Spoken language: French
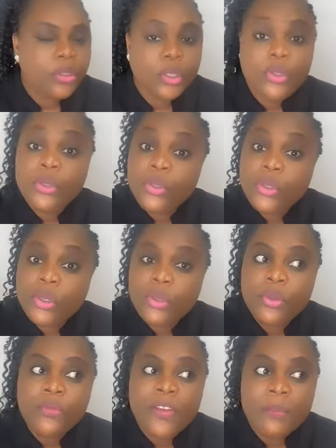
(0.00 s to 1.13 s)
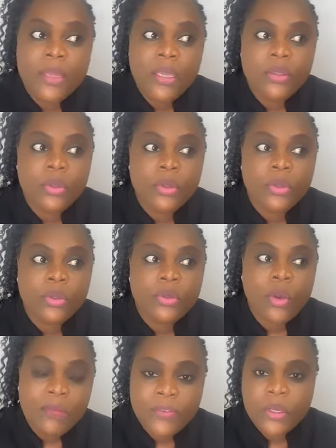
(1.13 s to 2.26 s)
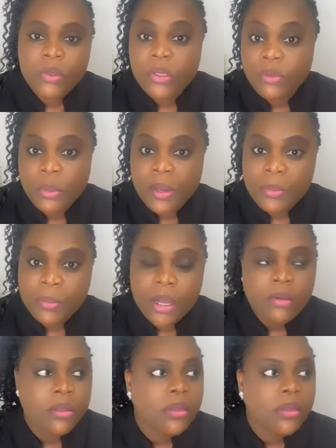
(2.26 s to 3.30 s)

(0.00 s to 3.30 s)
Je suis issu d'une famille de trois filles au niveau de ma maman.